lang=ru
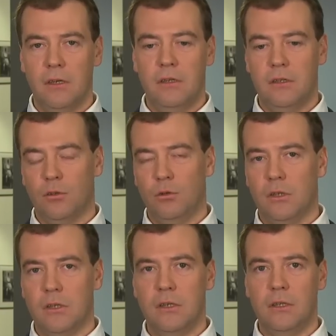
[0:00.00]
и те, кто
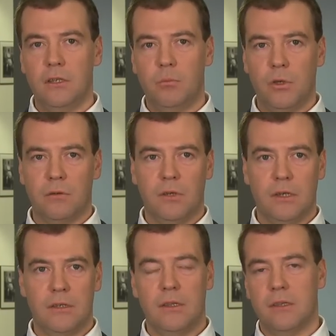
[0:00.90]
это делает первый
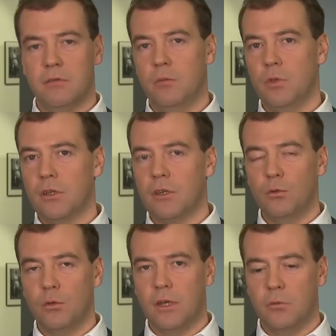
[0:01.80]
раз на совсем
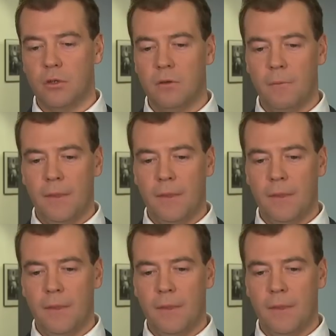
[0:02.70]
недорогую камеру.